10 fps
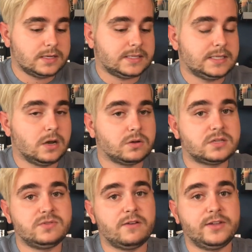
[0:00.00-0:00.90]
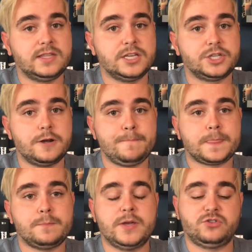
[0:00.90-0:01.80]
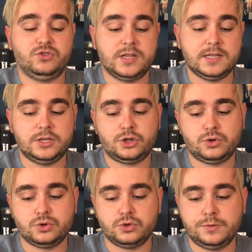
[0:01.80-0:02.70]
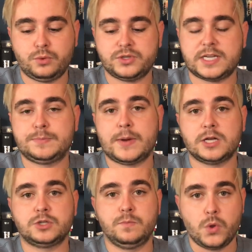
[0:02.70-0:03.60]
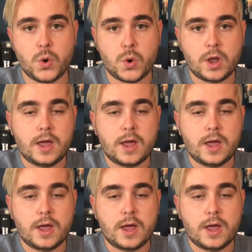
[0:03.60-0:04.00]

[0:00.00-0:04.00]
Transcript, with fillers: Sinon, si vous en faites déjà, ben, je vais vous donner des trucs aujourd'hui pour que ça se passe mieux